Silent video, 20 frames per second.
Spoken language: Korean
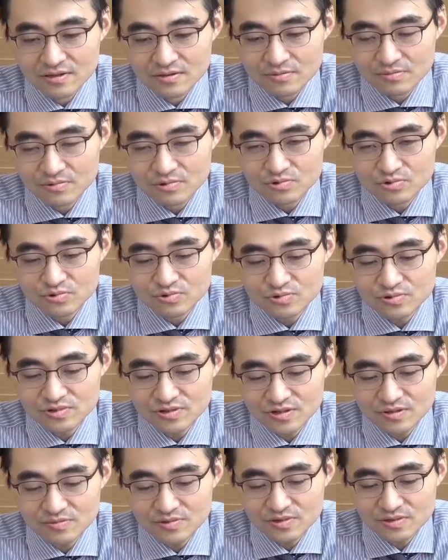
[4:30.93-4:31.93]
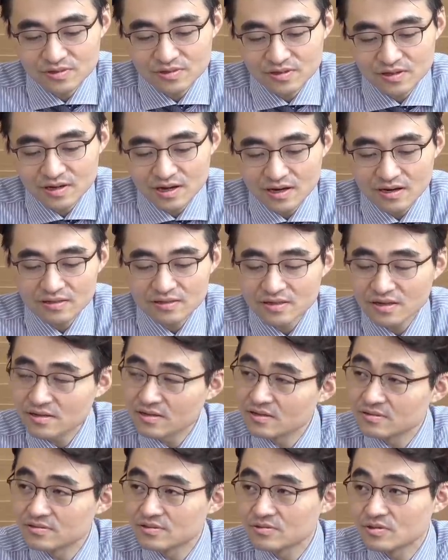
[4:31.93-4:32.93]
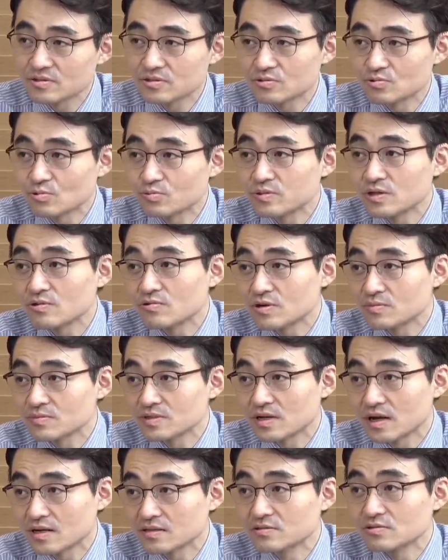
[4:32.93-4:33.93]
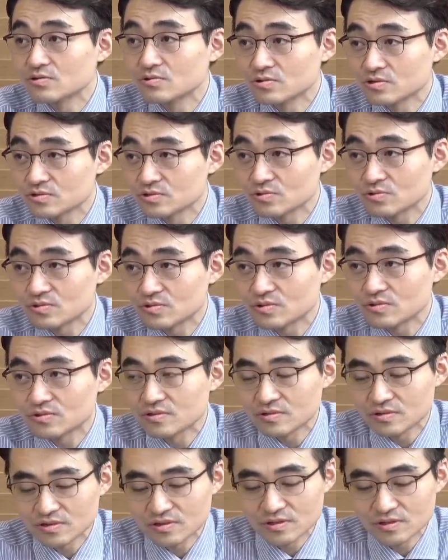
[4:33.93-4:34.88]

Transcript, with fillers: 뭐 중국 사람들은 일단 갈아탈 가능성이 굉장히 높다고 네. 합니다. 안드로이드 쪽으로 그렇게 음.